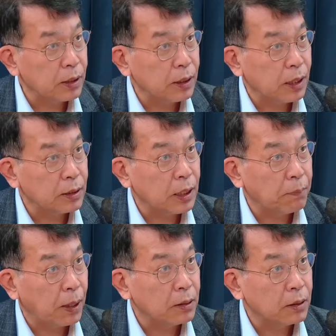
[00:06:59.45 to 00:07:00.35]
대한
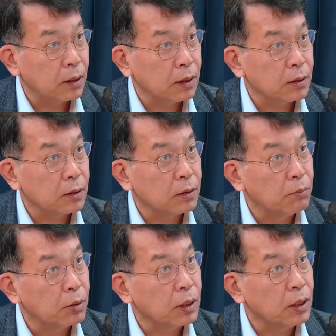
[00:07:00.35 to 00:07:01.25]
재판 증언에선
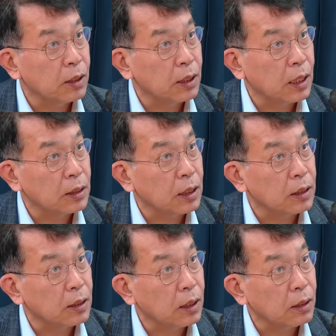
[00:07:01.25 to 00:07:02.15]
전부 기억이 나지
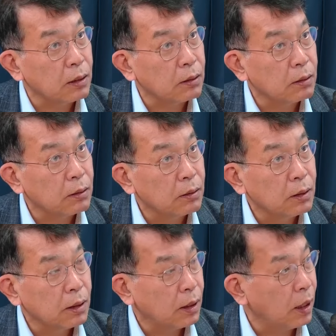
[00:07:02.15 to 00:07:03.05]
않는다예요.
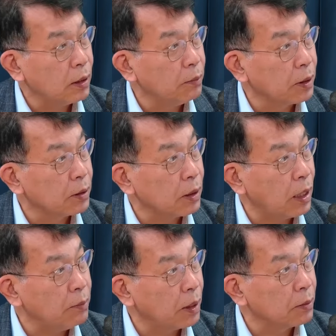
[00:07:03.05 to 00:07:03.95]
음. 아니면은
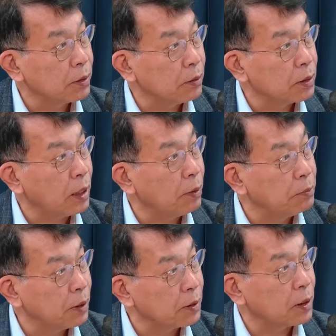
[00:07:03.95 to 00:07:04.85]
할 말 없으면 사법 정책